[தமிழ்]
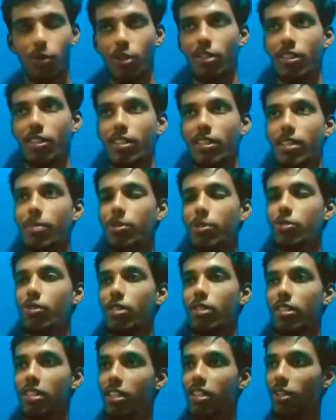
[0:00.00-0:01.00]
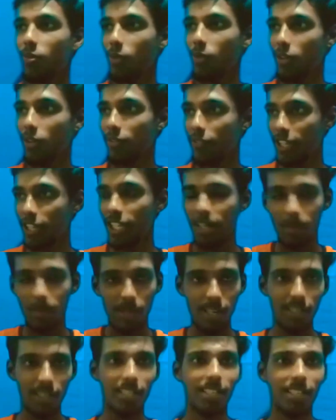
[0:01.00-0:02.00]
ஒரு எப்படி சொல்கிறது ஒரு
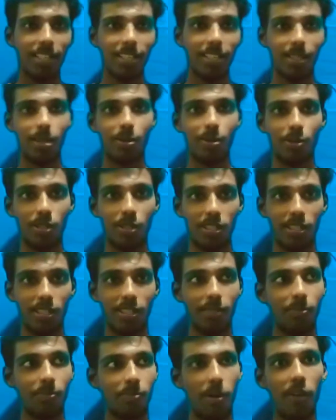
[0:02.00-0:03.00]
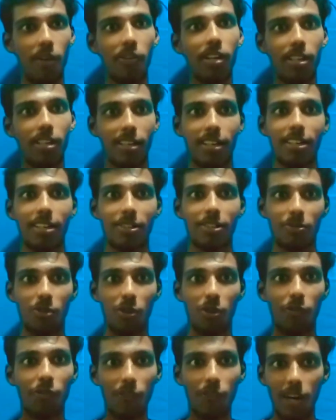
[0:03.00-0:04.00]
வீரமான ஒரு பவர்
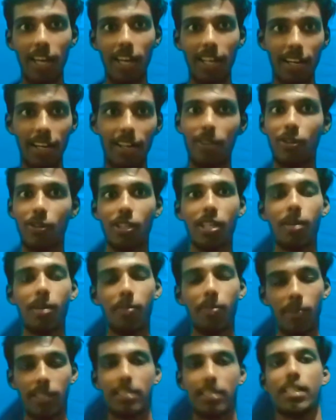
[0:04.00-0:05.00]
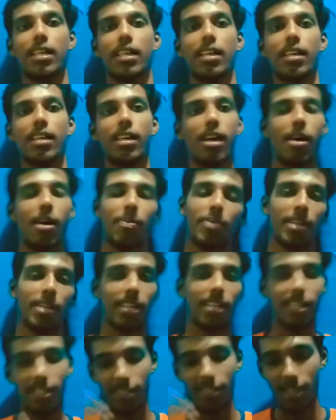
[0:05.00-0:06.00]
கிடைக்கும் ஒரு ஃபயரானவங்க தான் பசங்க
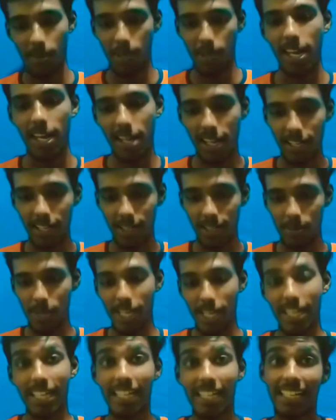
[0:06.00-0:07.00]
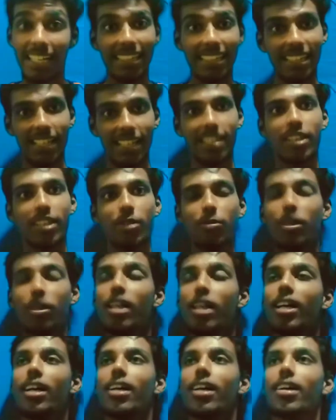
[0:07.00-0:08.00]
அப்படிங்கிறது நம்ம எல்லாருக்குமே
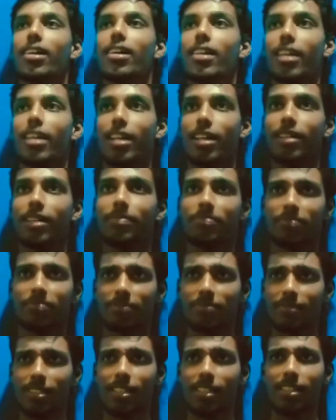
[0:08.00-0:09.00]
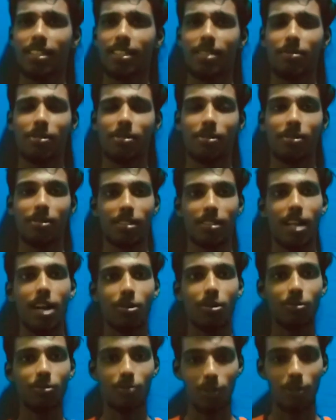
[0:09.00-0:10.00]
தெரியும் ஏன்னா எப்படி
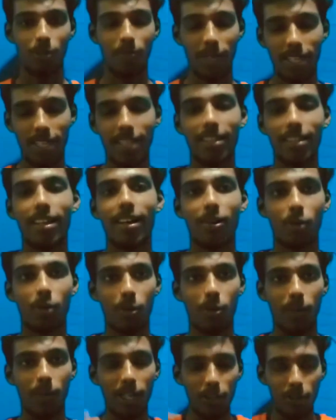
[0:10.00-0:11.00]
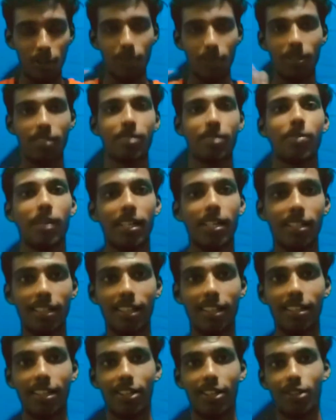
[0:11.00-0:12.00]
சொல்கிறது நானும் ஒரு பையன் தான் ஒரு பையனோட மனசு
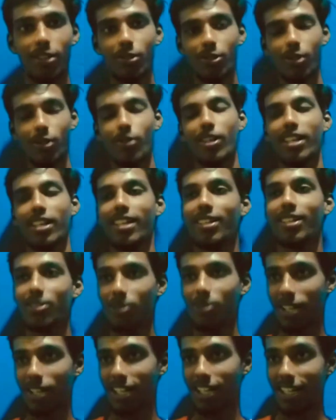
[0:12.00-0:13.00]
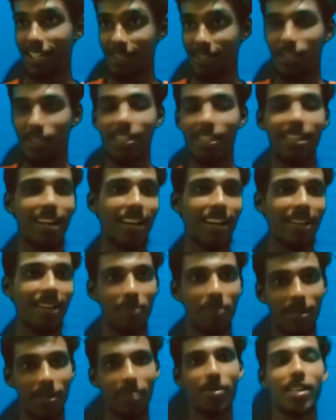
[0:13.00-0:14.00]
பையனுக்கு தான் தெரியும்னு சொல்லுவாங்க ஸோ என்னையை பற்றி
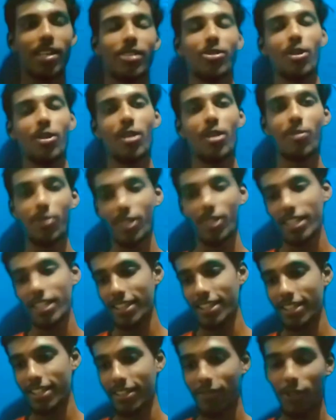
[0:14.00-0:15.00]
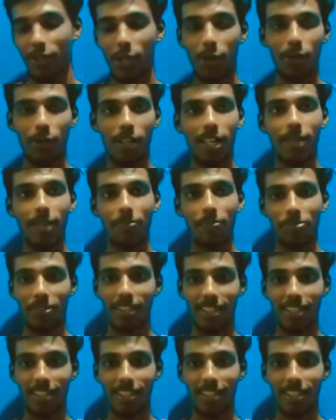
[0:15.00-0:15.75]
நானே பெருமையாக சொல்ல போகிறேன் இந்த வீடியோவில்